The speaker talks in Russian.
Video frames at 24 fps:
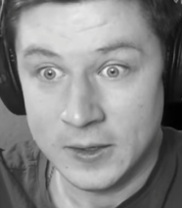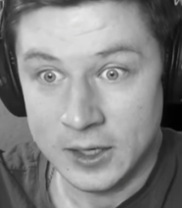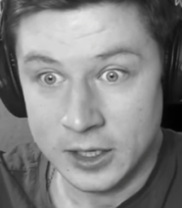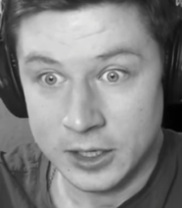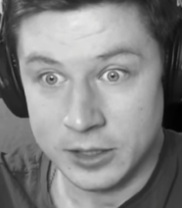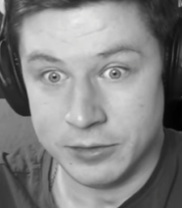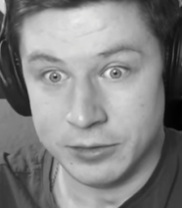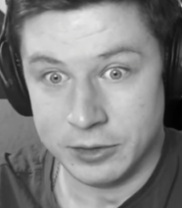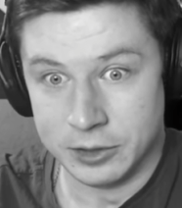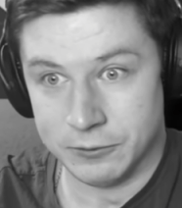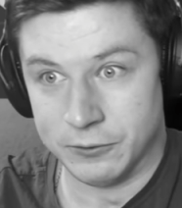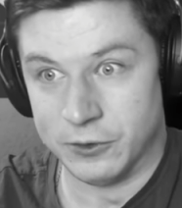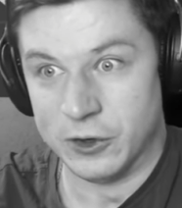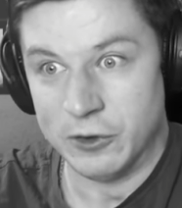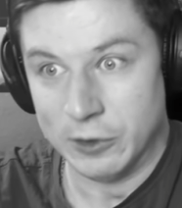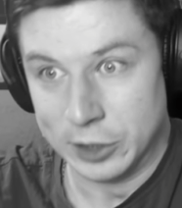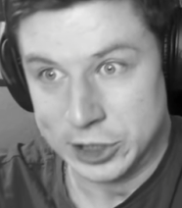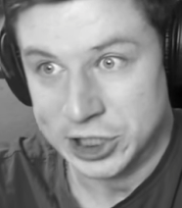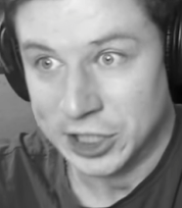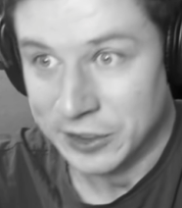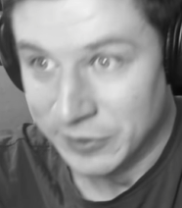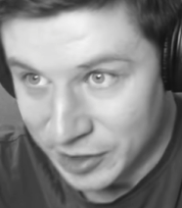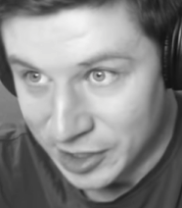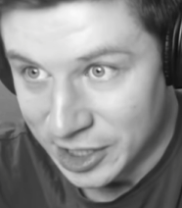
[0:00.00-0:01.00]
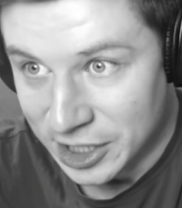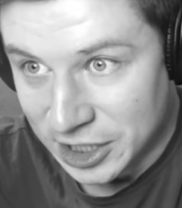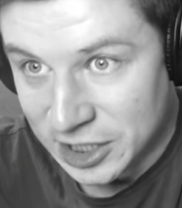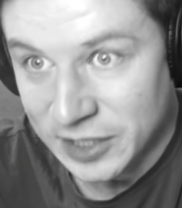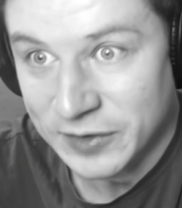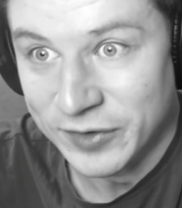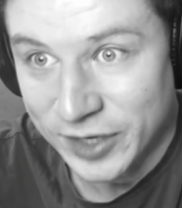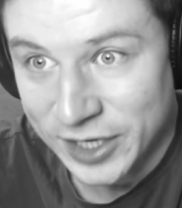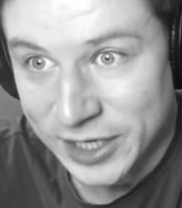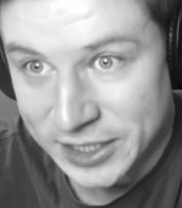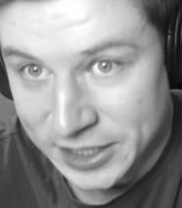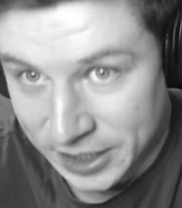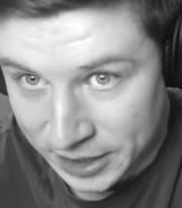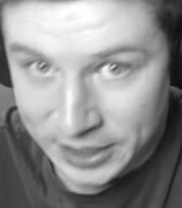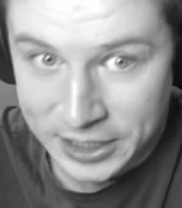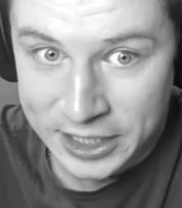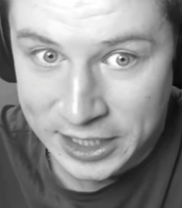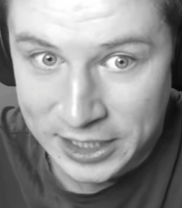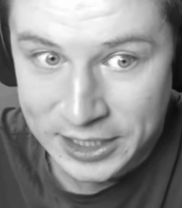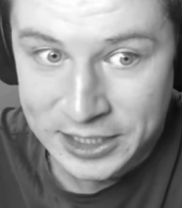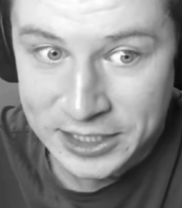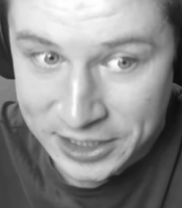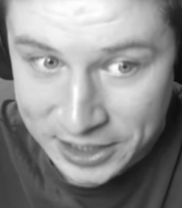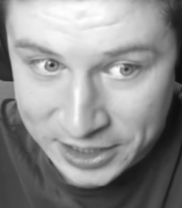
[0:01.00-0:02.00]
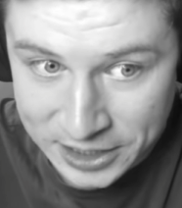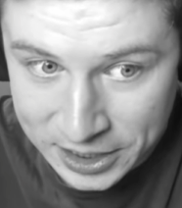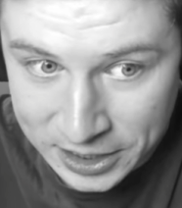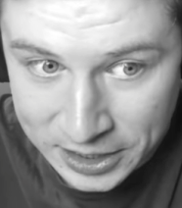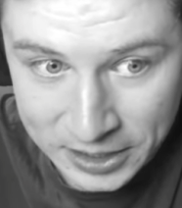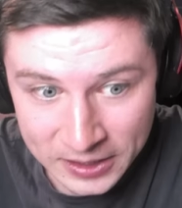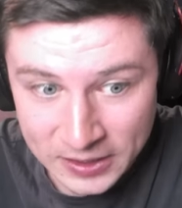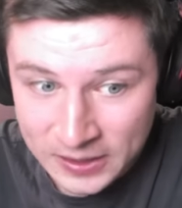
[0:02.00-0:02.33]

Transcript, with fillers: Вы, вы вообще верите в это или нет?